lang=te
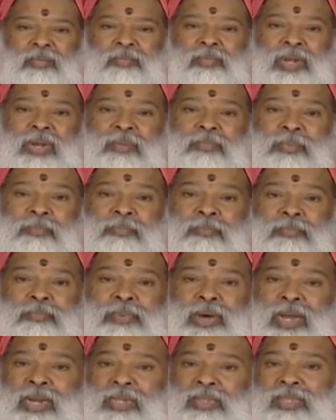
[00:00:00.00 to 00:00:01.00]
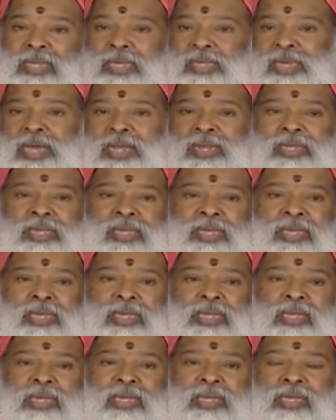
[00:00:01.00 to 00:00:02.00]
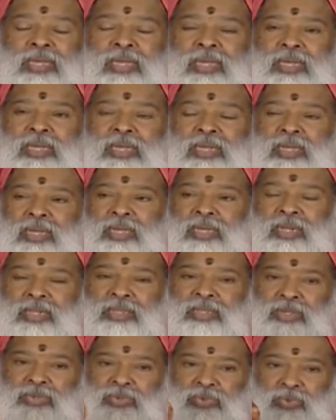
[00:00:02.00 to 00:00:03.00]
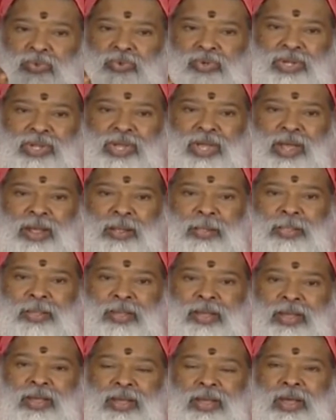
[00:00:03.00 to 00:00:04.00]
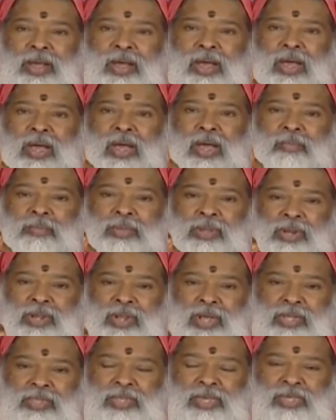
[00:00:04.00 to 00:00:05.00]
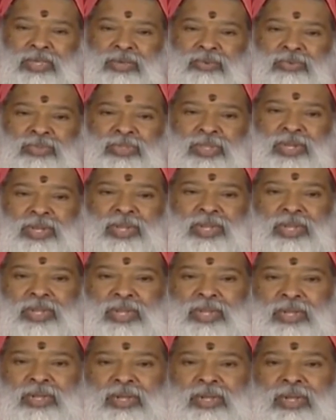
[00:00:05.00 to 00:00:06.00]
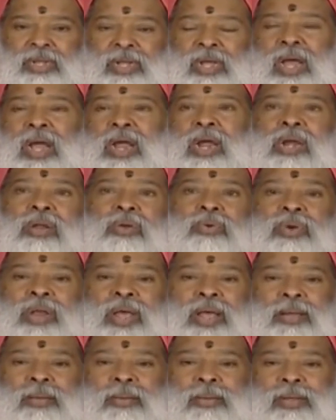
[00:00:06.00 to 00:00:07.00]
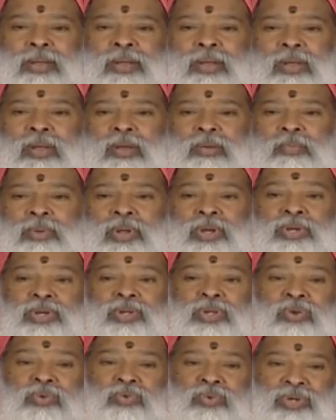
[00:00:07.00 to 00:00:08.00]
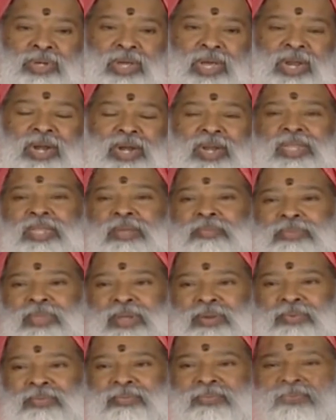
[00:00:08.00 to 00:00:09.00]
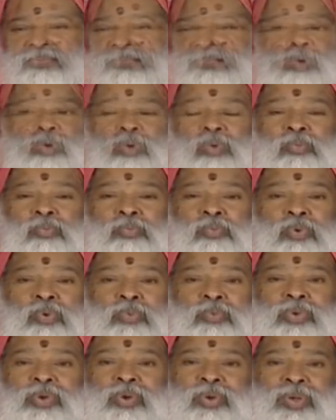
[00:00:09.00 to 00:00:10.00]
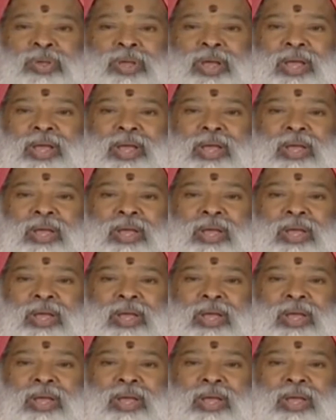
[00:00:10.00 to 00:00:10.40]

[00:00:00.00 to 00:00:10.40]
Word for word: మన భారతదేశానికి క్రింద సూటిగా అమెరికా దేశం ఉందని అక్కడ కూడా మనుషులు ఉంటారని చెప్తారు భూమి యొక్క